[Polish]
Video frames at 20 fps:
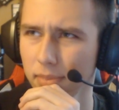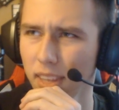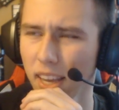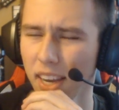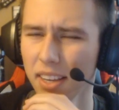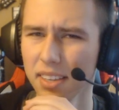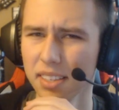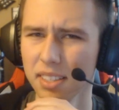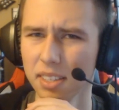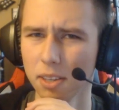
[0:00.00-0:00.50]

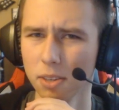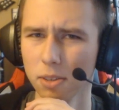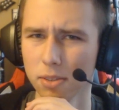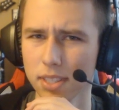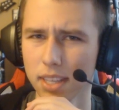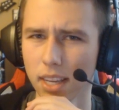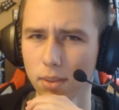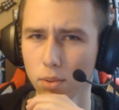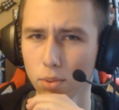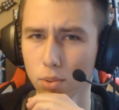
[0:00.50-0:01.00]
Tak jest
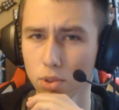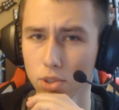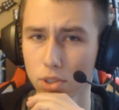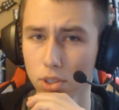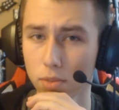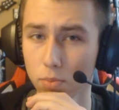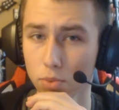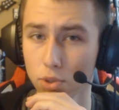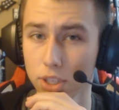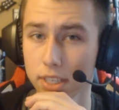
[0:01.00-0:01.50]
tego za
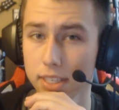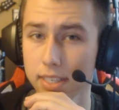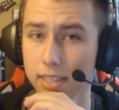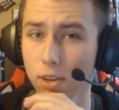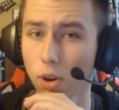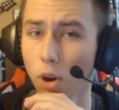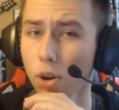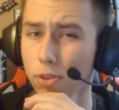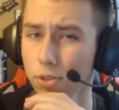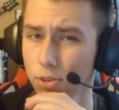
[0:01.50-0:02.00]
dużo, muszę
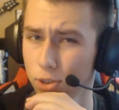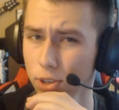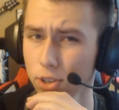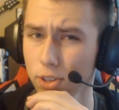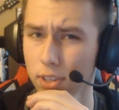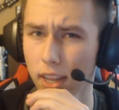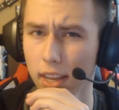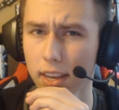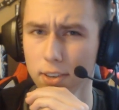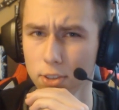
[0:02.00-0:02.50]

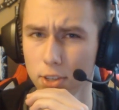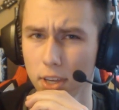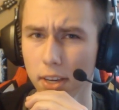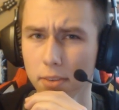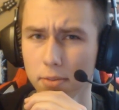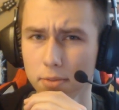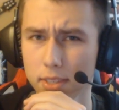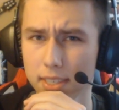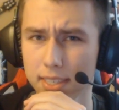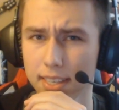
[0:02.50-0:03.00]
skończyć na jeszcze
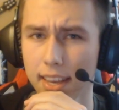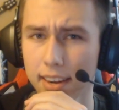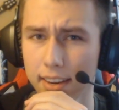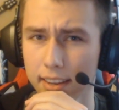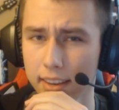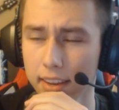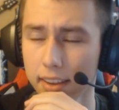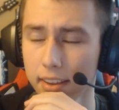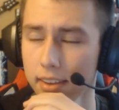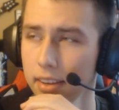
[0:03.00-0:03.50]
jakąś
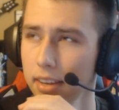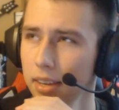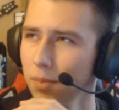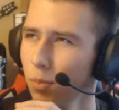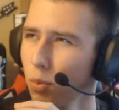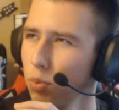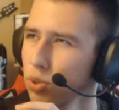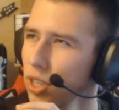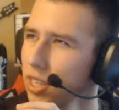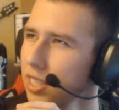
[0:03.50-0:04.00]
serię,
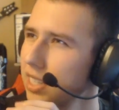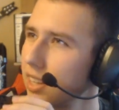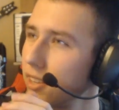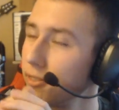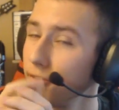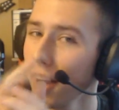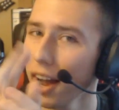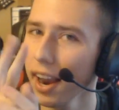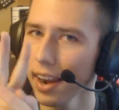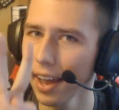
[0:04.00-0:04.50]
bo przez
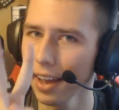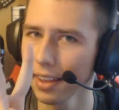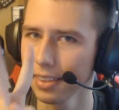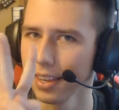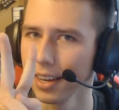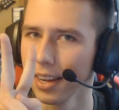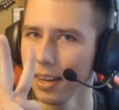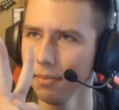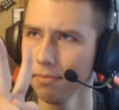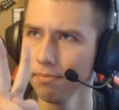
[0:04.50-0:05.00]
dwa
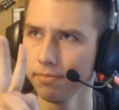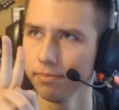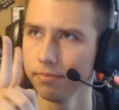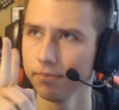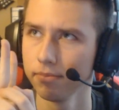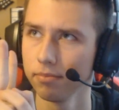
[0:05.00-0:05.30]
lata